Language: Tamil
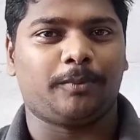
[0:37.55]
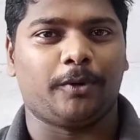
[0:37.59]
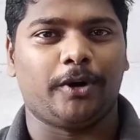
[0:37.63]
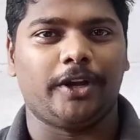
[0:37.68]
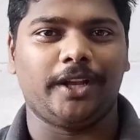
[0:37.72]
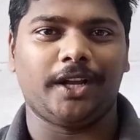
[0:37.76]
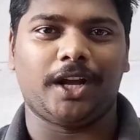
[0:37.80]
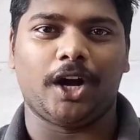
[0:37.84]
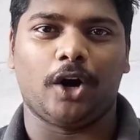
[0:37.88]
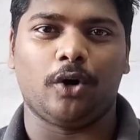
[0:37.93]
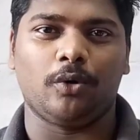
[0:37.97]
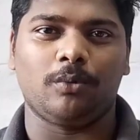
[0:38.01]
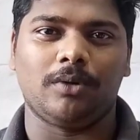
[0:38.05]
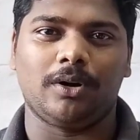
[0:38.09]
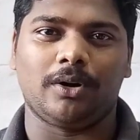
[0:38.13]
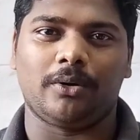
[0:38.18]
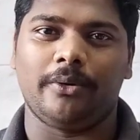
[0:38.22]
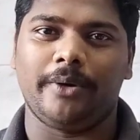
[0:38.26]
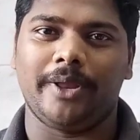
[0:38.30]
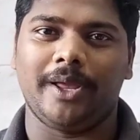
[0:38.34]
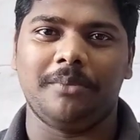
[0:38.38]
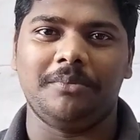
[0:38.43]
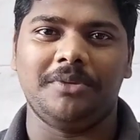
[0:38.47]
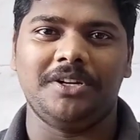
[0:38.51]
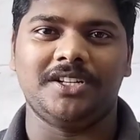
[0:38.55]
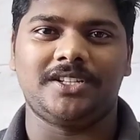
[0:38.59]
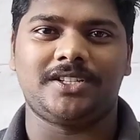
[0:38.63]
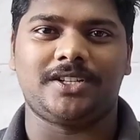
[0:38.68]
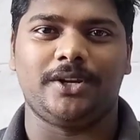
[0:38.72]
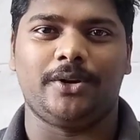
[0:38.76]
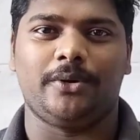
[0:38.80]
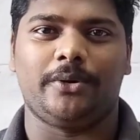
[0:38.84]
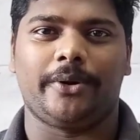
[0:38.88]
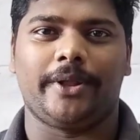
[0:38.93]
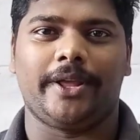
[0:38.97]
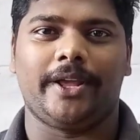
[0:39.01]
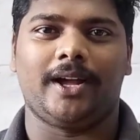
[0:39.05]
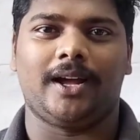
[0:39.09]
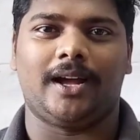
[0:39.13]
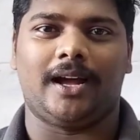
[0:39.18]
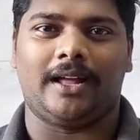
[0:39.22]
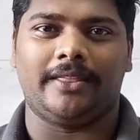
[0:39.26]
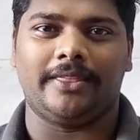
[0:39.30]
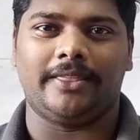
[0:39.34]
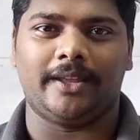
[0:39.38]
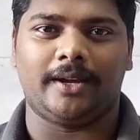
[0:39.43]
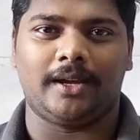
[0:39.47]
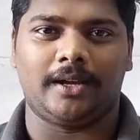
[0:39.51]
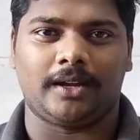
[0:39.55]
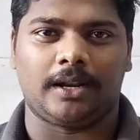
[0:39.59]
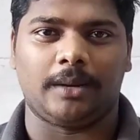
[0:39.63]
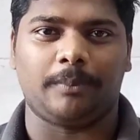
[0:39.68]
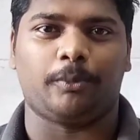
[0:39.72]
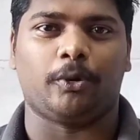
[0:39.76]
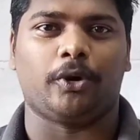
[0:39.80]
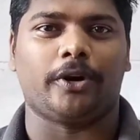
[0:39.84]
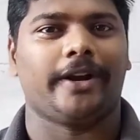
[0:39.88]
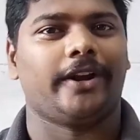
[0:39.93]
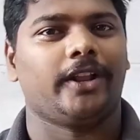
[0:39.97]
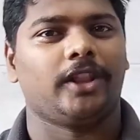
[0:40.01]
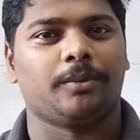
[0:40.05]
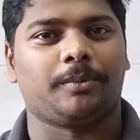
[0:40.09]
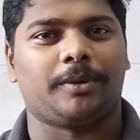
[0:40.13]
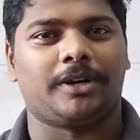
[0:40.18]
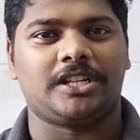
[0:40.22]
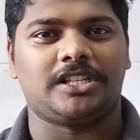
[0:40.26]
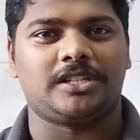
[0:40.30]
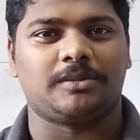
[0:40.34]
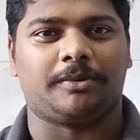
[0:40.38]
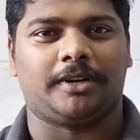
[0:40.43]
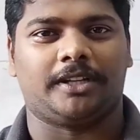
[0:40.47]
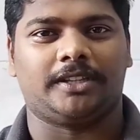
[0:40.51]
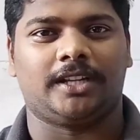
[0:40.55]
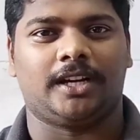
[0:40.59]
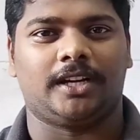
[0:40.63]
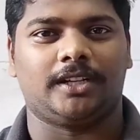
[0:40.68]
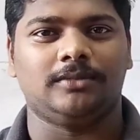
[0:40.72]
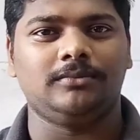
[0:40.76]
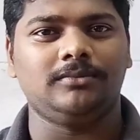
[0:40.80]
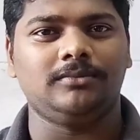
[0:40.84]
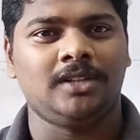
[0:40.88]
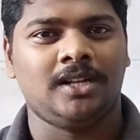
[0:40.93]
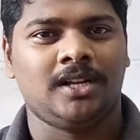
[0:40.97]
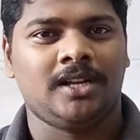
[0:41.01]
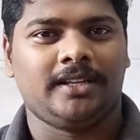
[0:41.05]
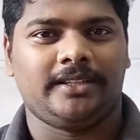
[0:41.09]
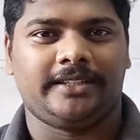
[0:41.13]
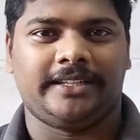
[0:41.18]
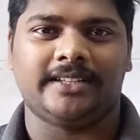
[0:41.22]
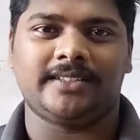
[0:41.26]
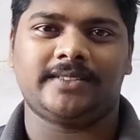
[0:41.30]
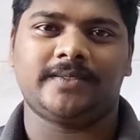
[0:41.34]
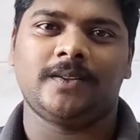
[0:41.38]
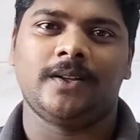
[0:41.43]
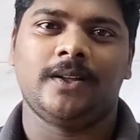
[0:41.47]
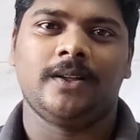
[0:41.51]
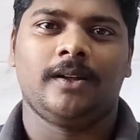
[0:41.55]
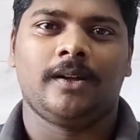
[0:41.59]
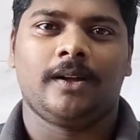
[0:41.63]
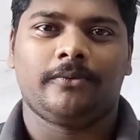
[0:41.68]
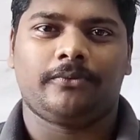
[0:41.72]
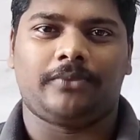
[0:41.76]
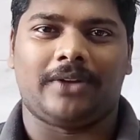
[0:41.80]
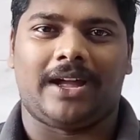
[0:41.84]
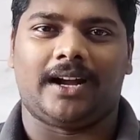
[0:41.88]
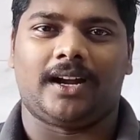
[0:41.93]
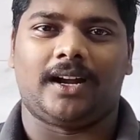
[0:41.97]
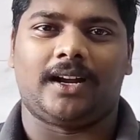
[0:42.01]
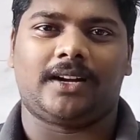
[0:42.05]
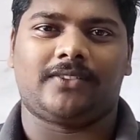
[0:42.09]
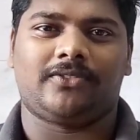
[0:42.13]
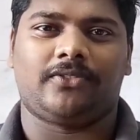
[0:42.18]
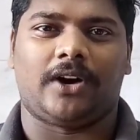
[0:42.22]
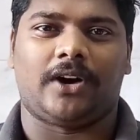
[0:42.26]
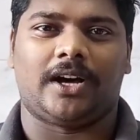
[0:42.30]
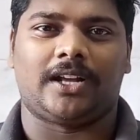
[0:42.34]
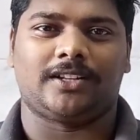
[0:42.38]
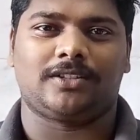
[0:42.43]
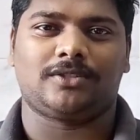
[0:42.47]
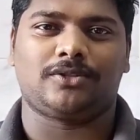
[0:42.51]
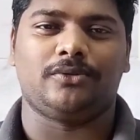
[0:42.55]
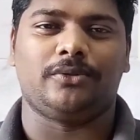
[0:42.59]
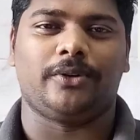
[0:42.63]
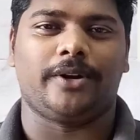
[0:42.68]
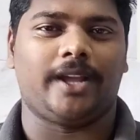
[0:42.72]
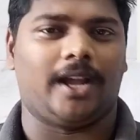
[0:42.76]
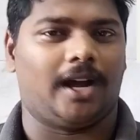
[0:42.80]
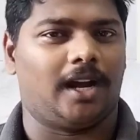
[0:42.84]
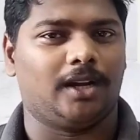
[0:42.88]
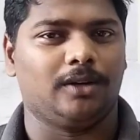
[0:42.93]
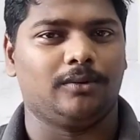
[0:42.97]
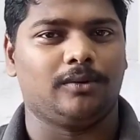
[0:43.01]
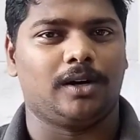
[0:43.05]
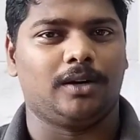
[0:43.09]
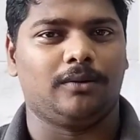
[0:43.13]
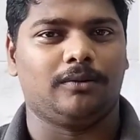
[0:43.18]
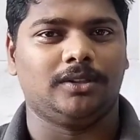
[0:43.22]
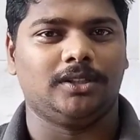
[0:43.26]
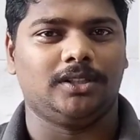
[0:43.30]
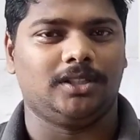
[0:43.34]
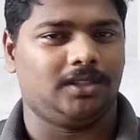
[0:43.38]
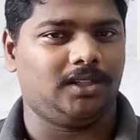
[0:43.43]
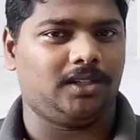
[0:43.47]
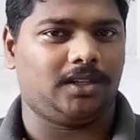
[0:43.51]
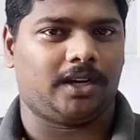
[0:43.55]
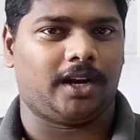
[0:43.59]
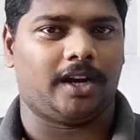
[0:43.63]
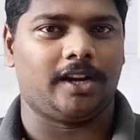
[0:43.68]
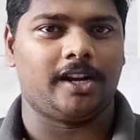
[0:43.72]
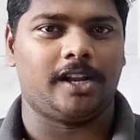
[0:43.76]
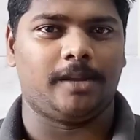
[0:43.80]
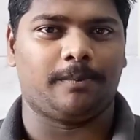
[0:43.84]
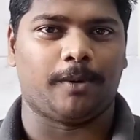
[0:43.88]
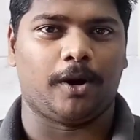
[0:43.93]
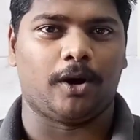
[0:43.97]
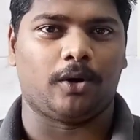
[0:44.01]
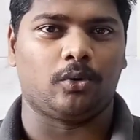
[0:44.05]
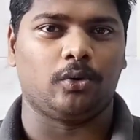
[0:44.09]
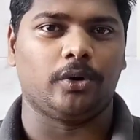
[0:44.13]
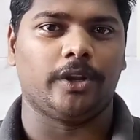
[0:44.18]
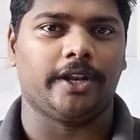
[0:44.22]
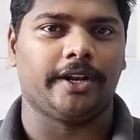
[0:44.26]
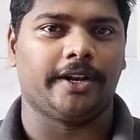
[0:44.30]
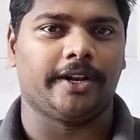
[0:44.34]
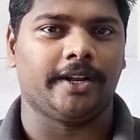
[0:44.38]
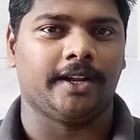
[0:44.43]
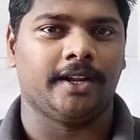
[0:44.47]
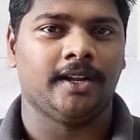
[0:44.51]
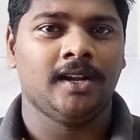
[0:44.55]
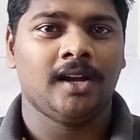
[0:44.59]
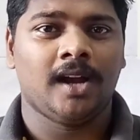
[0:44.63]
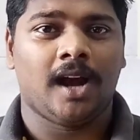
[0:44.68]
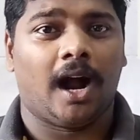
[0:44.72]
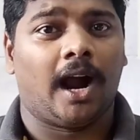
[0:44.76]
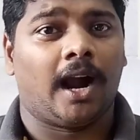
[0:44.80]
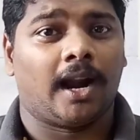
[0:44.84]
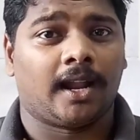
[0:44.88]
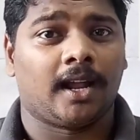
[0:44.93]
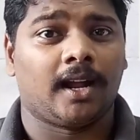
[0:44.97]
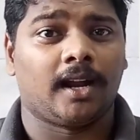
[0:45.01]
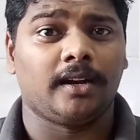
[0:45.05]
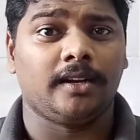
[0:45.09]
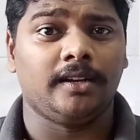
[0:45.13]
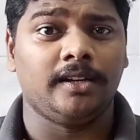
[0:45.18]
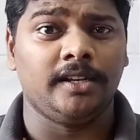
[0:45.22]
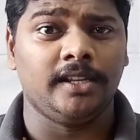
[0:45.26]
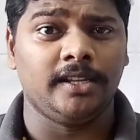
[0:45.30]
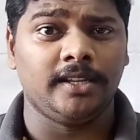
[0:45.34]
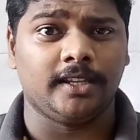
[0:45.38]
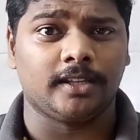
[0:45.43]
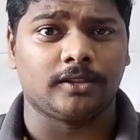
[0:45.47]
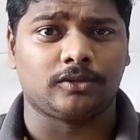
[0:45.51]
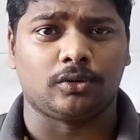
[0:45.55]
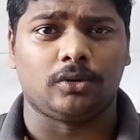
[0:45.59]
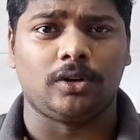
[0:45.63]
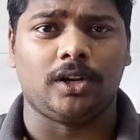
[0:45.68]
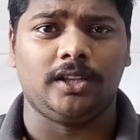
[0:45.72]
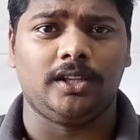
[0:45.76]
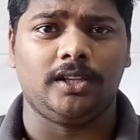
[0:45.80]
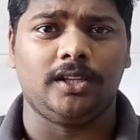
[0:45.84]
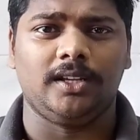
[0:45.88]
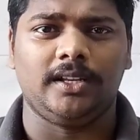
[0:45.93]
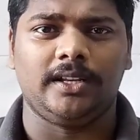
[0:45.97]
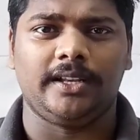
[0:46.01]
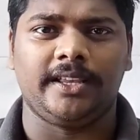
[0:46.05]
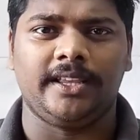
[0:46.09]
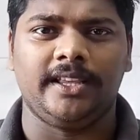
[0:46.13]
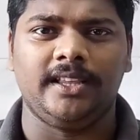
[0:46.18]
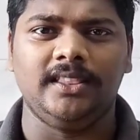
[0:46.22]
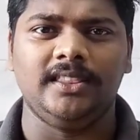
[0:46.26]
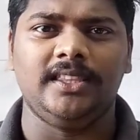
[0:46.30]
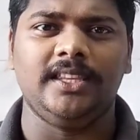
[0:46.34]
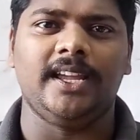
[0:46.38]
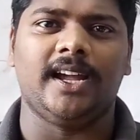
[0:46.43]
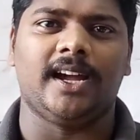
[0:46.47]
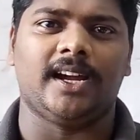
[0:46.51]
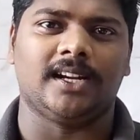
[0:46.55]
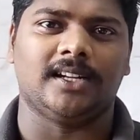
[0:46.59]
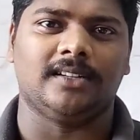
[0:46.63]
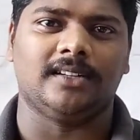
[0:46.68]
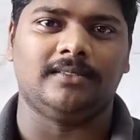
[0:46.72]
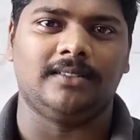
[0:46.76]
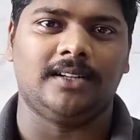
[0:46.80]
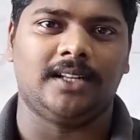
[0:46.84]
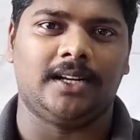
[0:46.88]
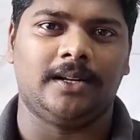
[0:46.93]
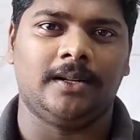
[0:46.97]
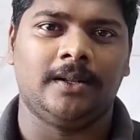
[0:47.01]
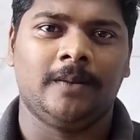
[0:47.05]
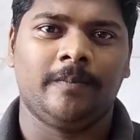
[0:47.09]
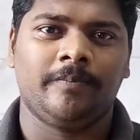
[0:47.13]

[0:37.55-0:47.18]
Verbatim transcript: போய் கவர்மெண்ட்டுடைய மினிஸ்ட்ரியினுடைய அந்த ரிப்போர்ட் எடுத்து படித்து பார்த்தாலும் எஸ் ஃபே ஃபாரஸ்டினுடைய அளவுகள் வந்து கண்டிப்பாக கூடியிருக்கு ஆனால் நீங்கள் சொன்னது இந்திய அளவில்